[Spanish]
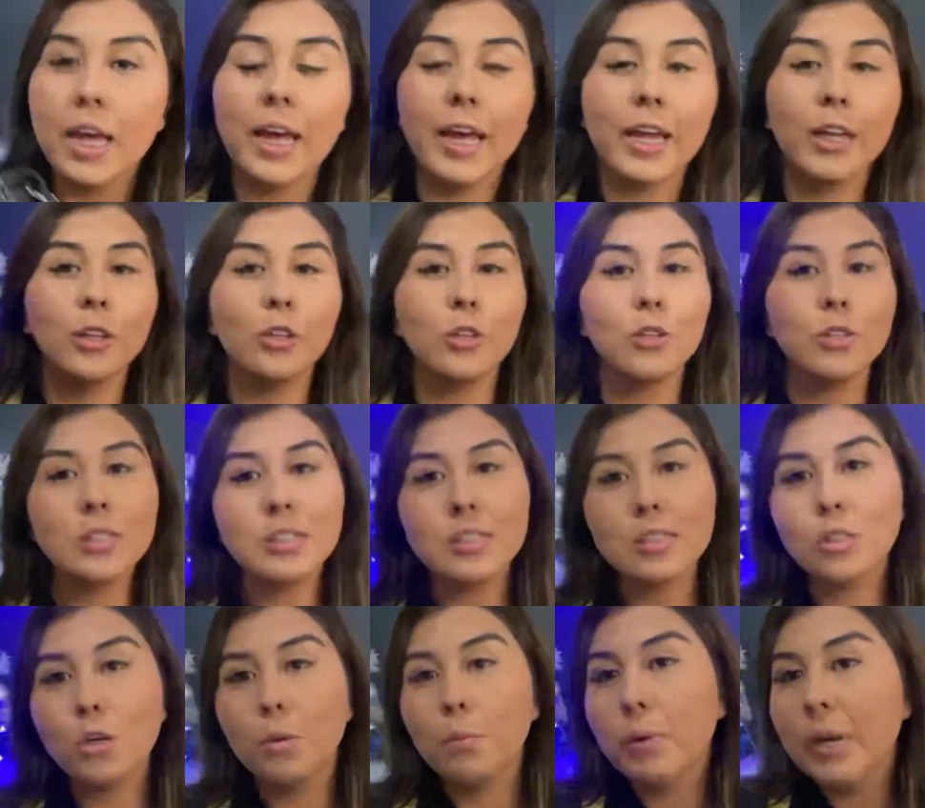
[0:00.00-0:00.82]

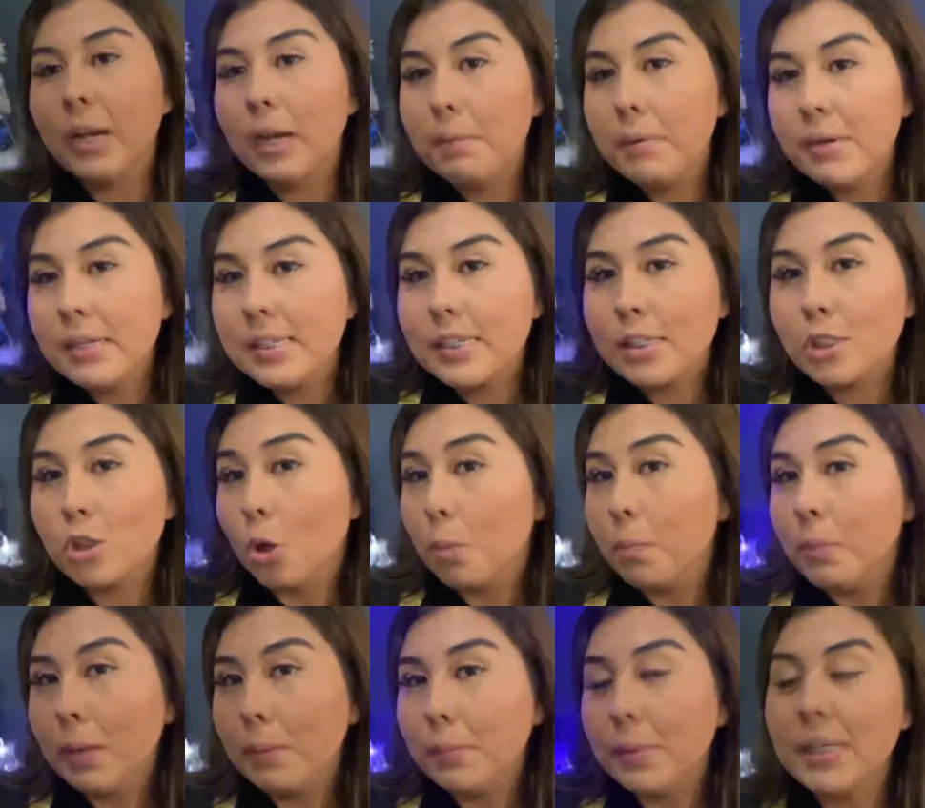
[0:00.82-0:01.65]
Entonces, como él a veces
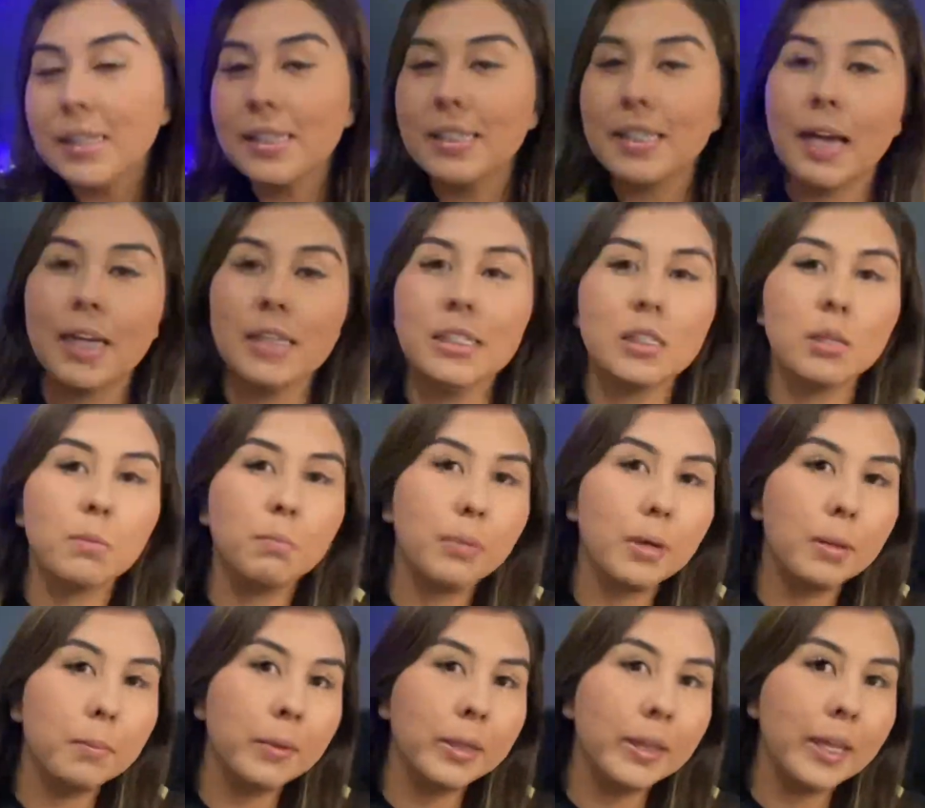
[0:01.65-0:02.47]
no me avisa,
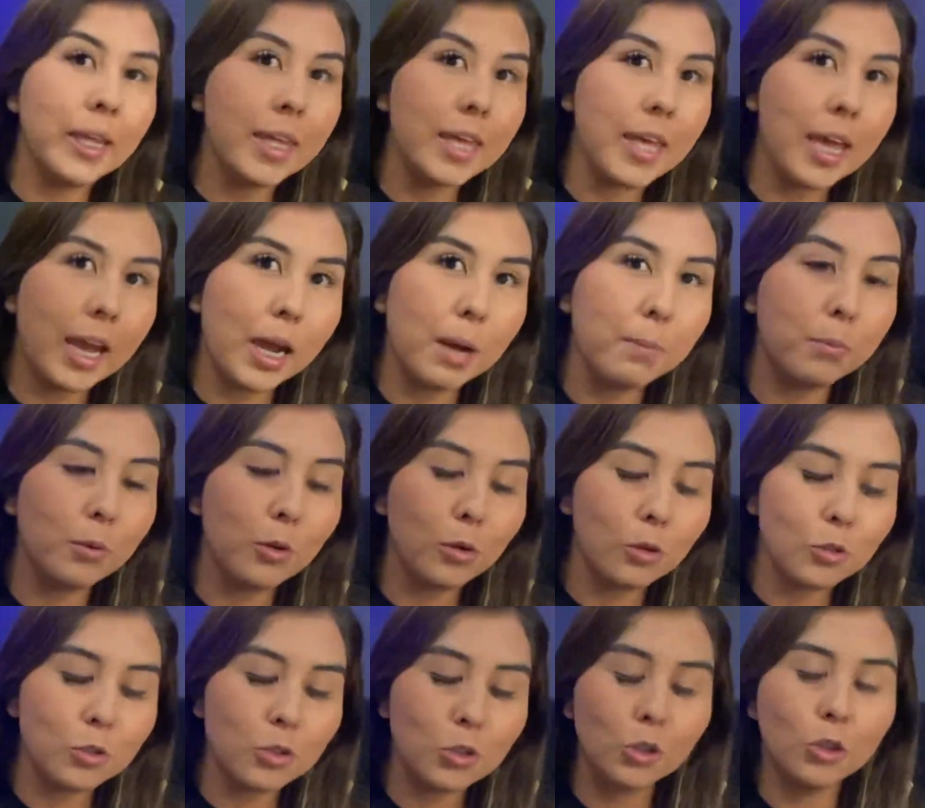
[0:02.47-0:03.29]
simplemente llega por
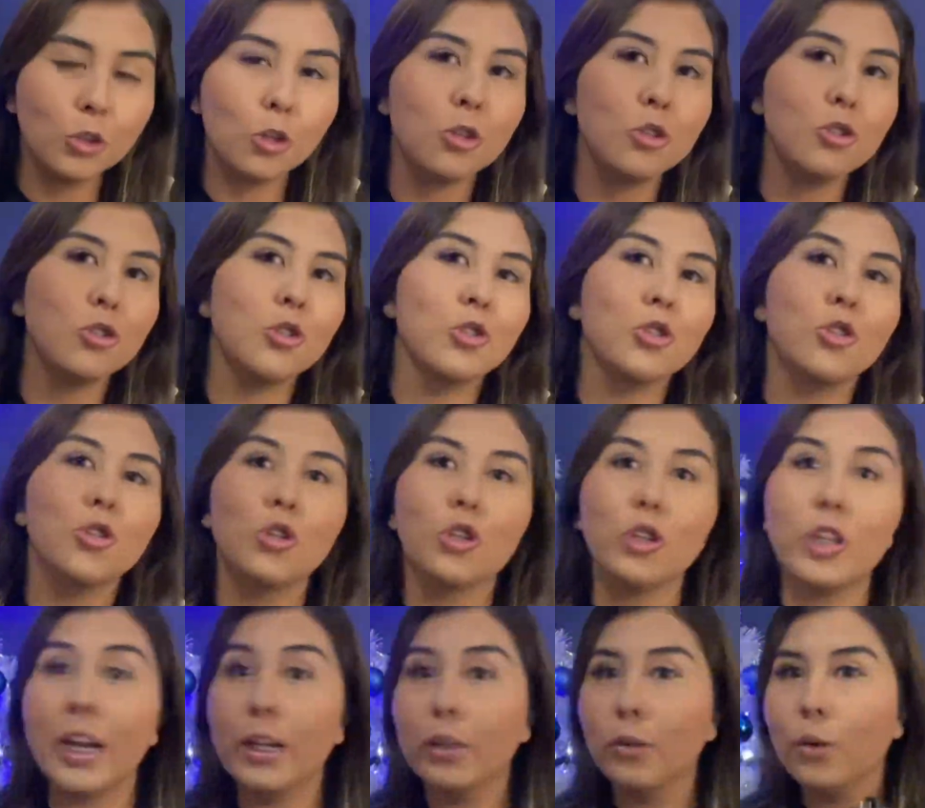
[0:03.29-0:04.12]
nosotros, yo
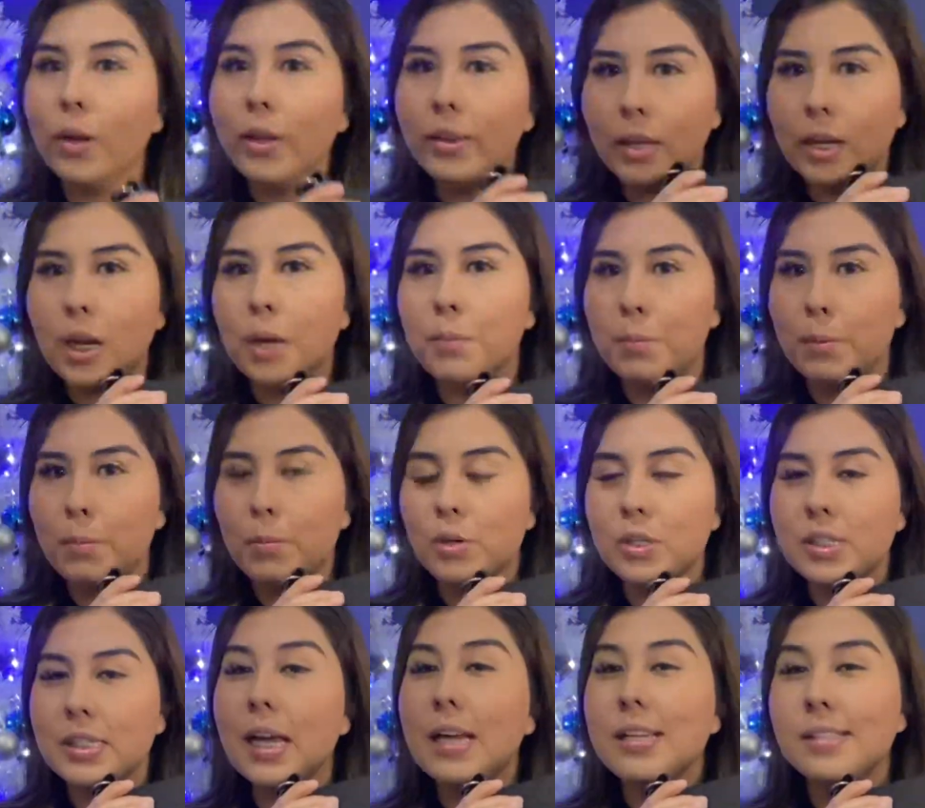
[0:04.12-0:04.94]
trato de tener mi
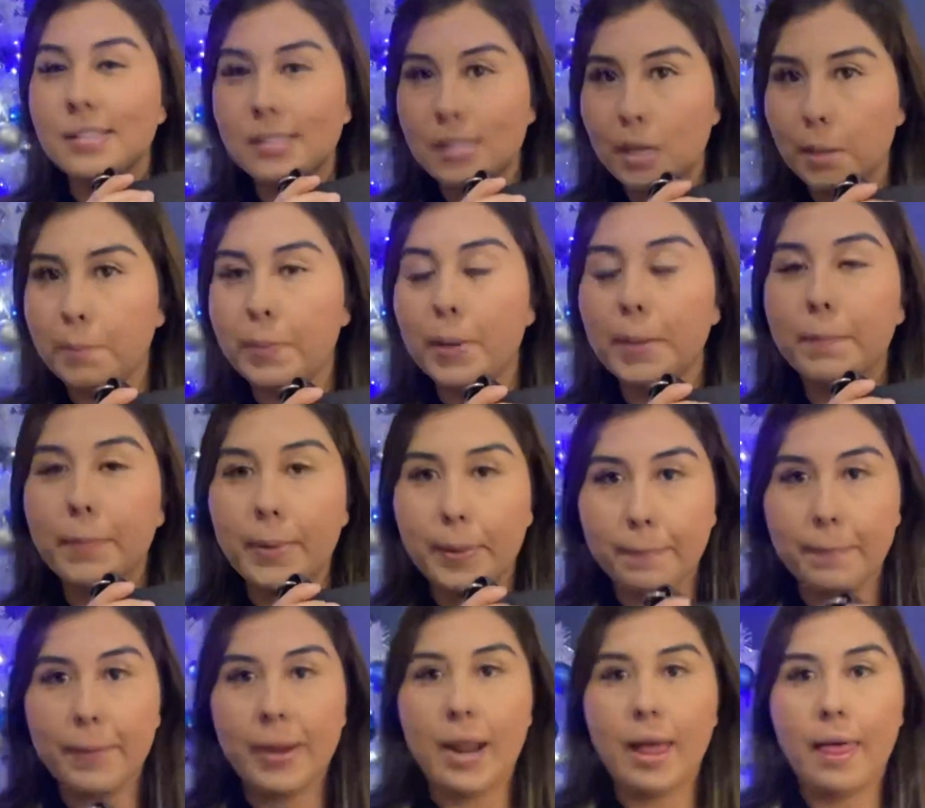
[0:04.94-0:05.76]
bolsa siempre
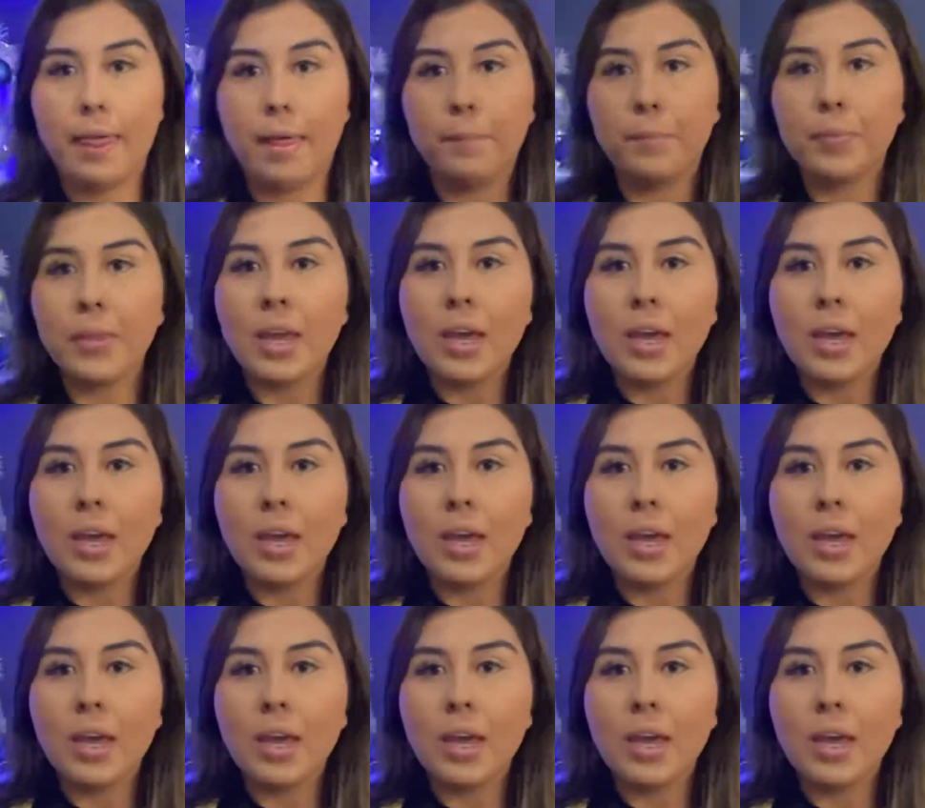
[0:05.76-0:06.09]
preparada.